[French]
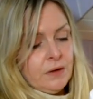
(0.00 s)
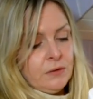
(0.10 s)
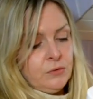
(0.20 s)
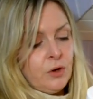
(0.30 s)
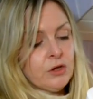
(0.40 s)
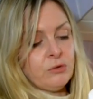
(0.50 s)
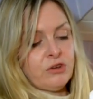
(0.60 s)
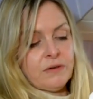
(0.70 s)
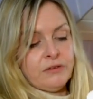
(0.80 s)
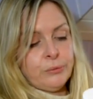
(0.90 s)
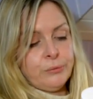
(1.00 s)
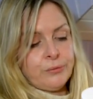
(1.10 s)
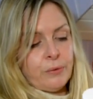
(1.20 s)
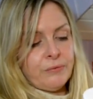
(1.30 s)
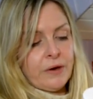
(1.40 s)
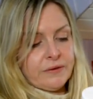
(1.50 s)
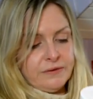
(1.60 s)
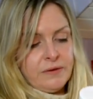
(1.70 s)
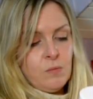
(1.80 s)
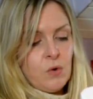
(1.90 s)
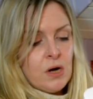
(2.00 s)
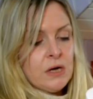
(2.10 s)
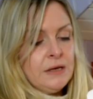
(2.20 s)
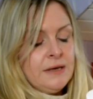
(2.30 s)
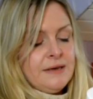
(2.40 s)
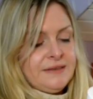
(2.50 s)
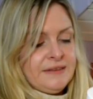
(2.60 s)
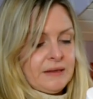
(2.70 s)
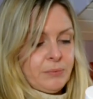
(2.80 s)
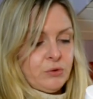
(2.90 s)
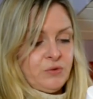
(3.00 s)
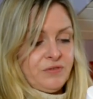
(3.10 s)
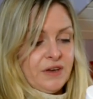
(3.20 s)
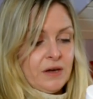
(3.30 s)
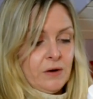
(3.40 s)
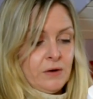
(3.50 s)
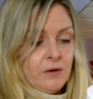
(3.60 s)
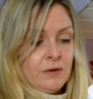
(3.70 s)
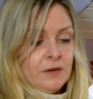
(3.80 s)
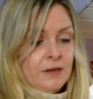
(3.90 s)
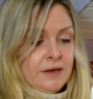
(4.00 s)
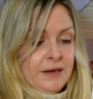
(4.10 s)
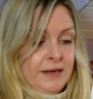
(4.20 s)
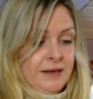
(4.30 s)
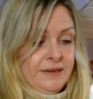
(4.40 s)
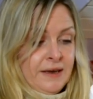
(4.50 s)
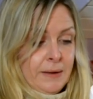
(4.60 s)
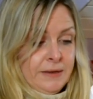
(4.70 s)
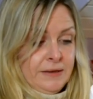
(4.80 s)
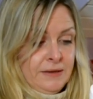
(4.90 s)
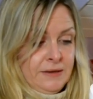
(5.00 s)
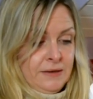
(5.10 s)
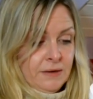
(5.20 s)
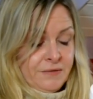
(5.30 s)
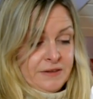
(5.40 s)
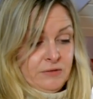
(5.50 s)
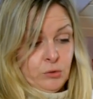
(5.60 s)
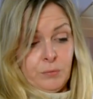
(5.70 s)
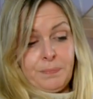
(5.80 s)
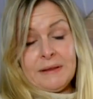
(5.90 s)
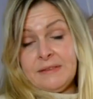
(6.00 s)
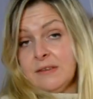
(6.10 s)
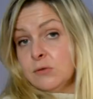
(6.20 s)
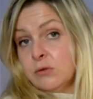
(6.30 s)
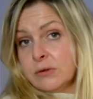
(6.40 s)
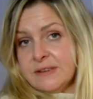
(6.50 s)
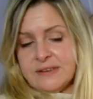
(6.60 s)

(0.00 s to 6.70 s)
la euh, durée de conservation une fois ouvert 6 mois, c'est un produit vegan, il n'y a ni en fait donc pas de test sur